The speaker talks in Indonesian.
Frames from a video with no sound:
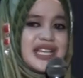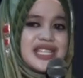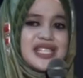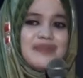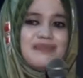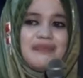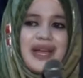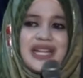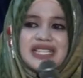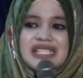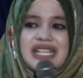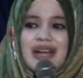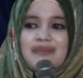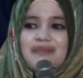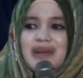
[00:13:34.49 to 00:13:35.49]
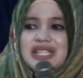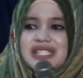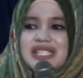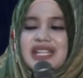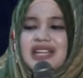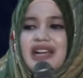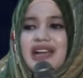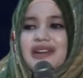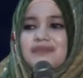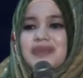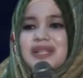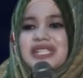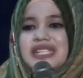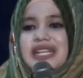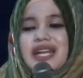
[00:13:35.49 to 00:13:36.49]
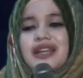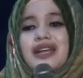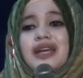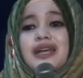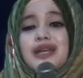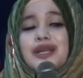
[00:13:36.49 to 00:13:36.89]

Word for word: sepanjang panjenengan pecah